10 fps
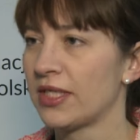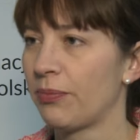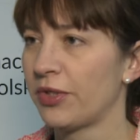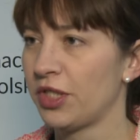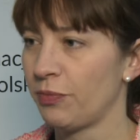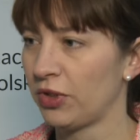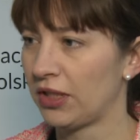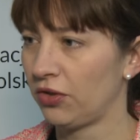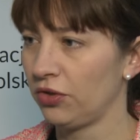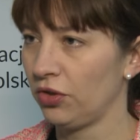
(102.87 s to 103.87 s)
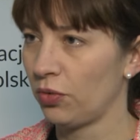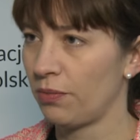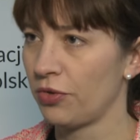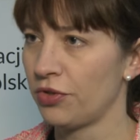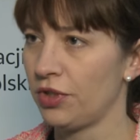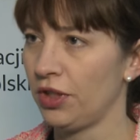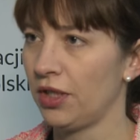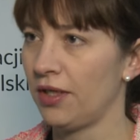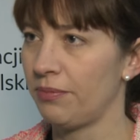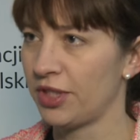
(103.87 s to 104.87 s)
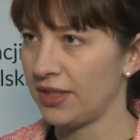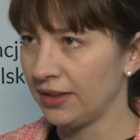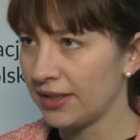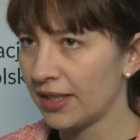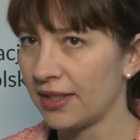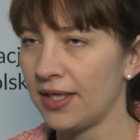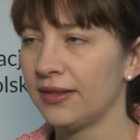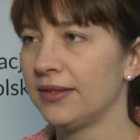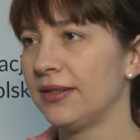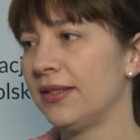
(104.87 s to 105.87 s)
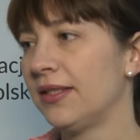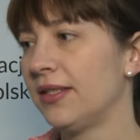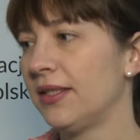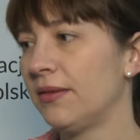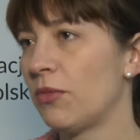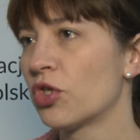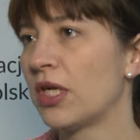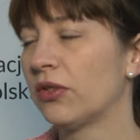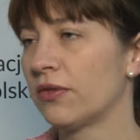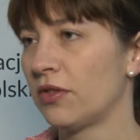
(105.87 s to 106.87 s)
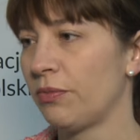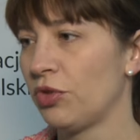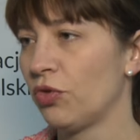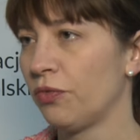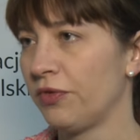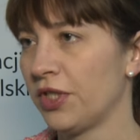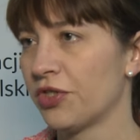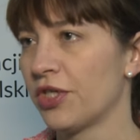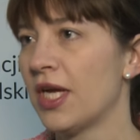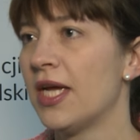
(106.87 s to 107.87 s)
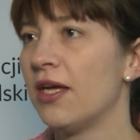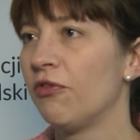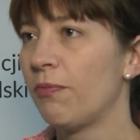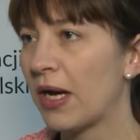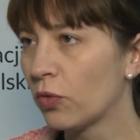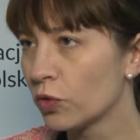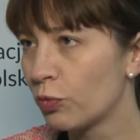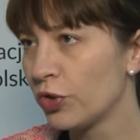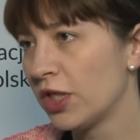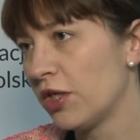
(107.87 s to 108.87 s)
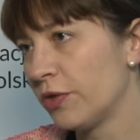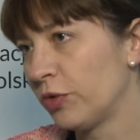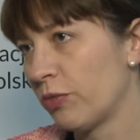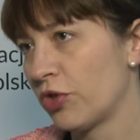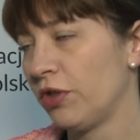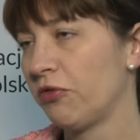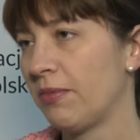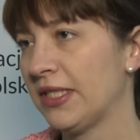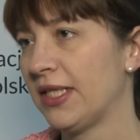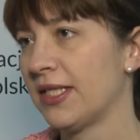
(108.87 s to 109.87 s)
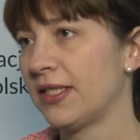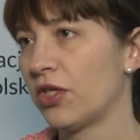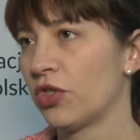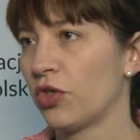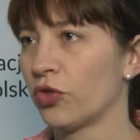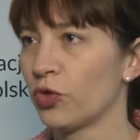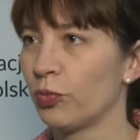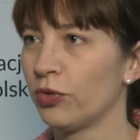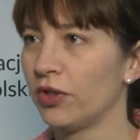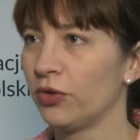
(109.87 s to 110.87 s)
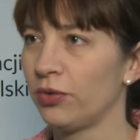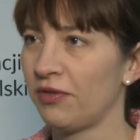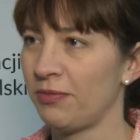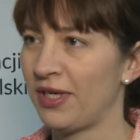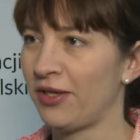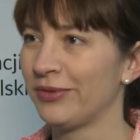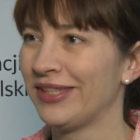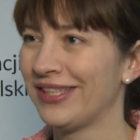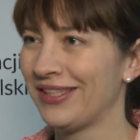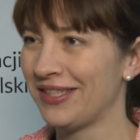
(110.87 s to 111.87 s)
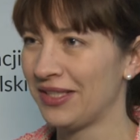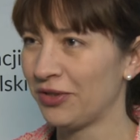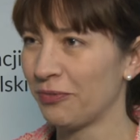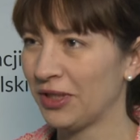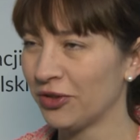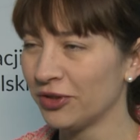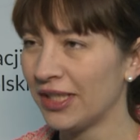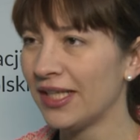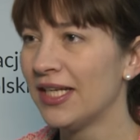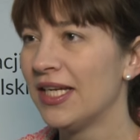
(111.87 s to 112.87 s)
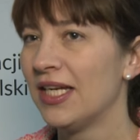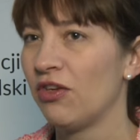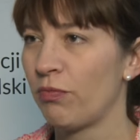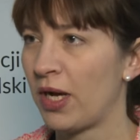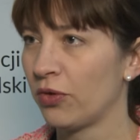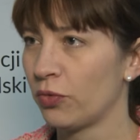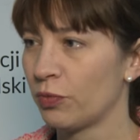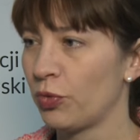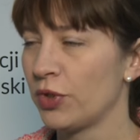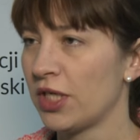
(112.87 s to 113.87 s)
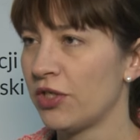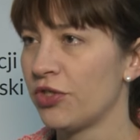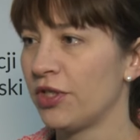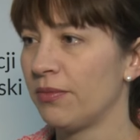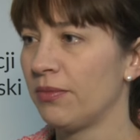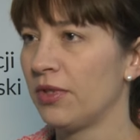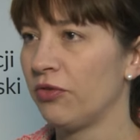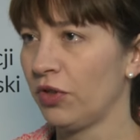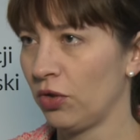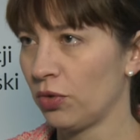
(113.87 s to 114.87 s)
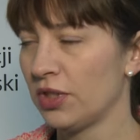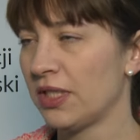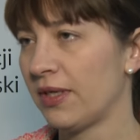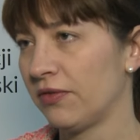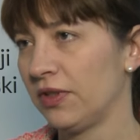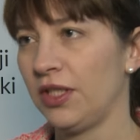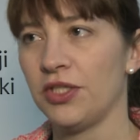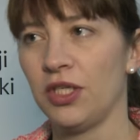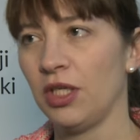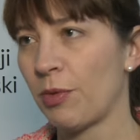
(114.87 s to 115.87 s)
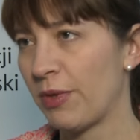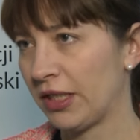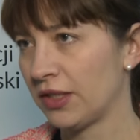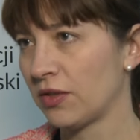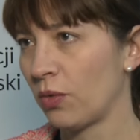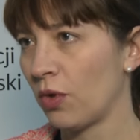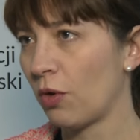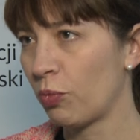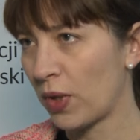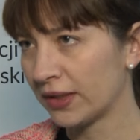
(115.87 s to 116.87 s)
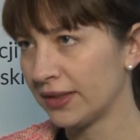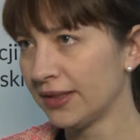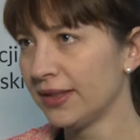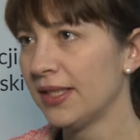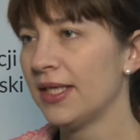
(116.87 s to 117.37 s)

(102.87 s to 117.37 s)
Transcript: zapłacić podatek od nieruchomości przez internet. Można to zrobić również w banku spółdzielczym spółdzielczym, to może informacja dla starszych osób, e, które wybierają tę tradycyjną metodę. W banku spółdzielczym w kilku oddziałach w Gnieźnie nie pobierane są opłaty